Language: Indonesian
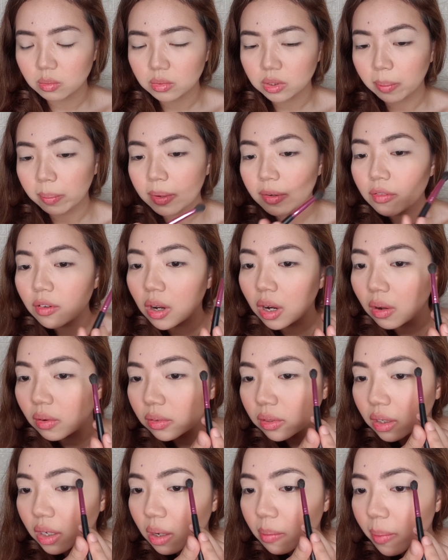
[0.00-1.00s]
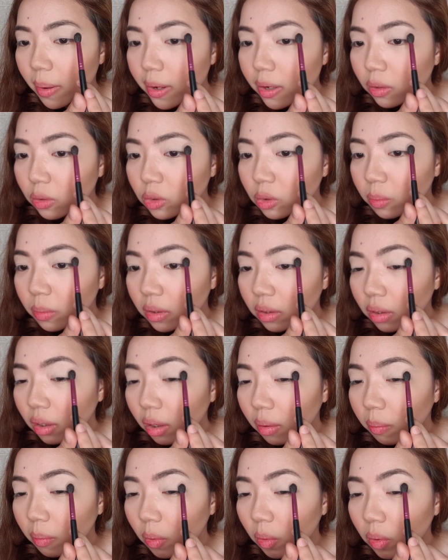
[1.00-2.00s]
tapi falloutnya nggak banyak cuman
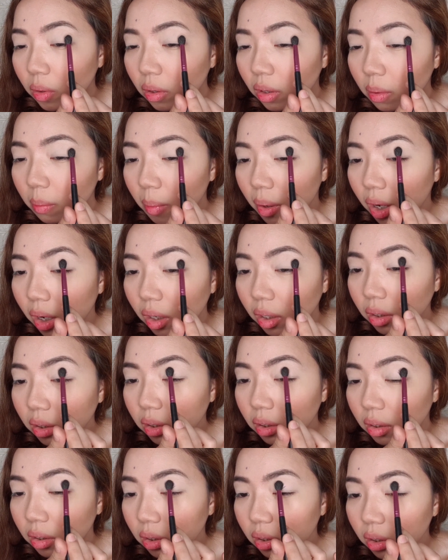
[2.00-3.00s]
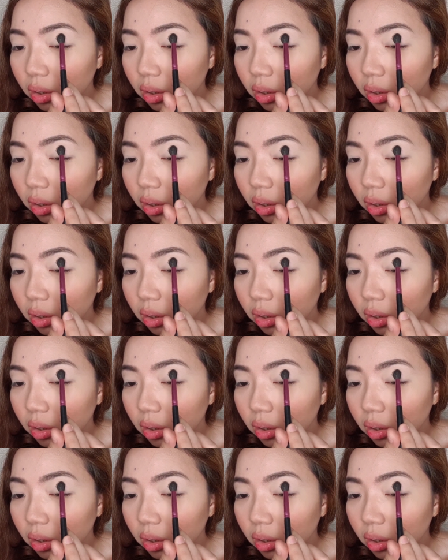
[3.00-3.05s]
kayak powdery banget